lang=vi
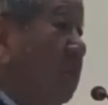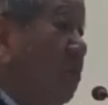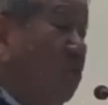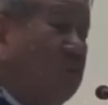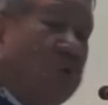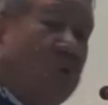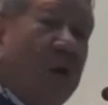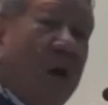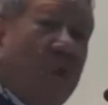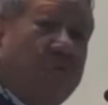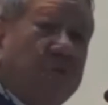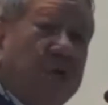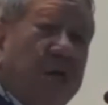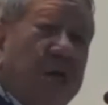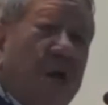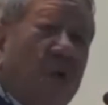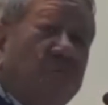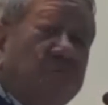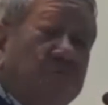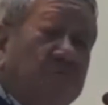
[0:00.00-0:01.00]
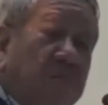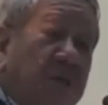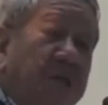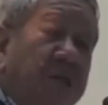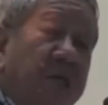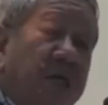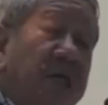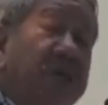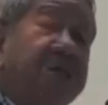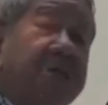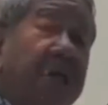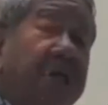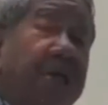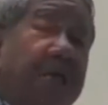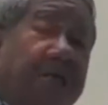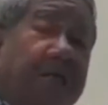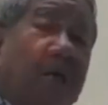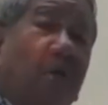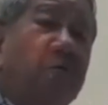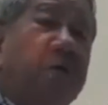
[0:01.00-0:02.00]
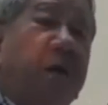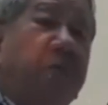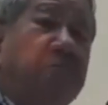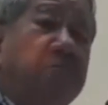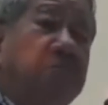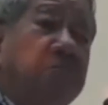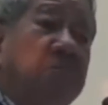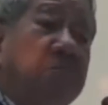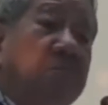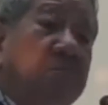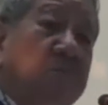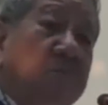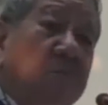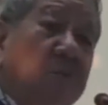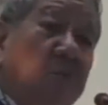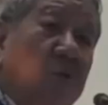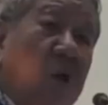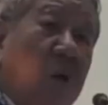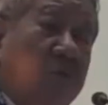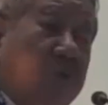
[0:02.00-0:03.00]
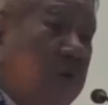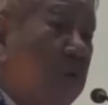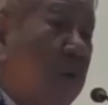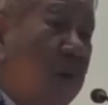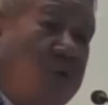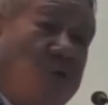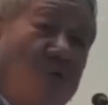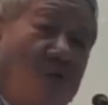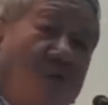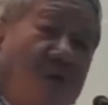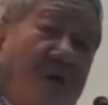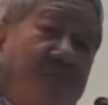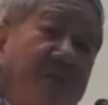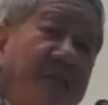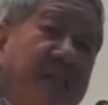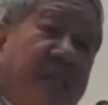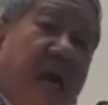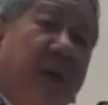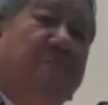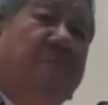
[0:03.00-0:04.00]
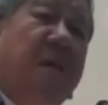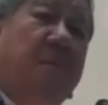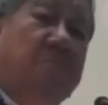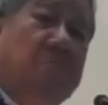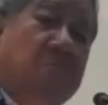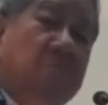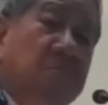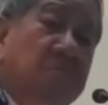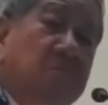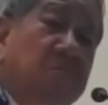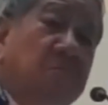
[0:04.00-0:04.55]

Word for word: Chúng tôi học thần học mất ít nhất là sáu năm. Tôi học giáo hoàng chủ viện mất tám năm.